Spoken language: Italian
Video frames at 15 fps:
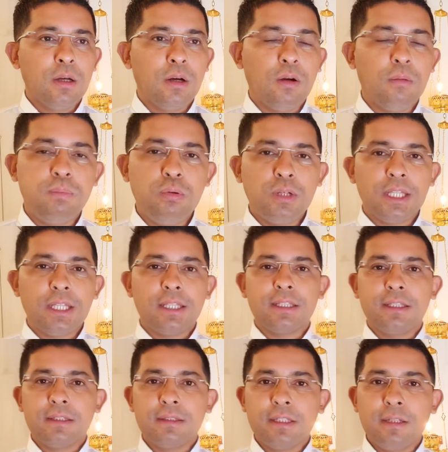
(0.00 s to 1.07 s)

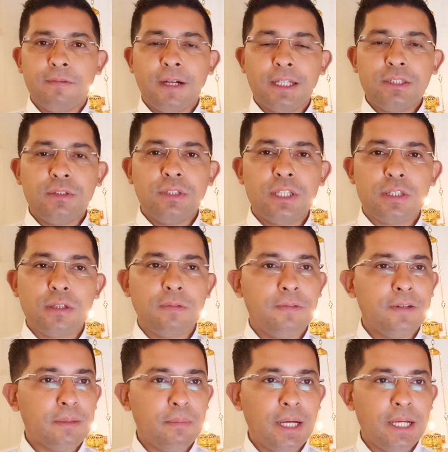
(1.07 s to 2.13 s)
oppure il fatto di
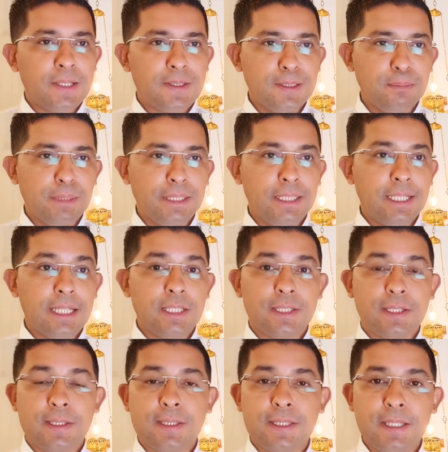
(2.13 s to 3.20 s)
soffermarsi in maniera
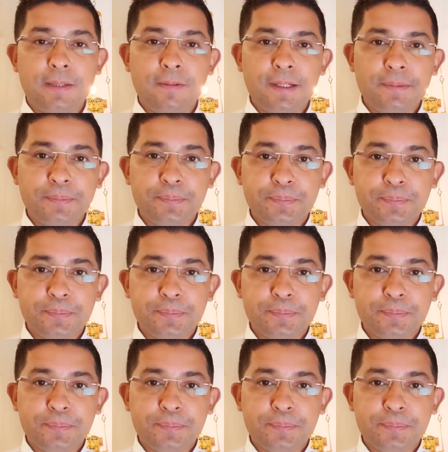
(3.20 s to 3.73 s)
eccessiva